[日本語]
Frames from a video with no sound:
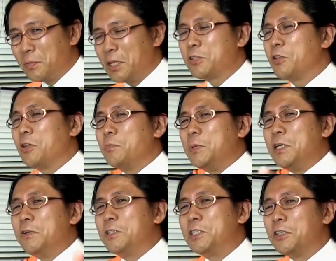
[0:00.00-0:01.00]
でその身
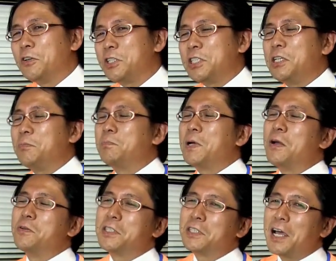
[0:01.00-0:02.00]
内の新米
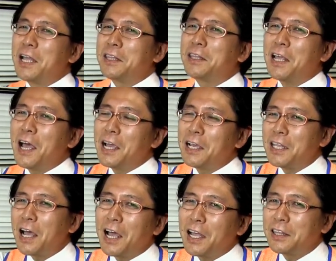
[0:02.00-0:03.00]
を使ってあげ
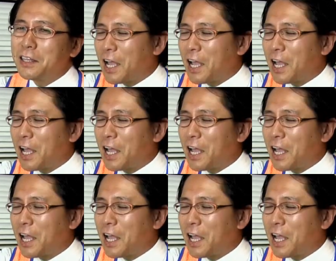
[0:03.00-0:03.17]
たかっ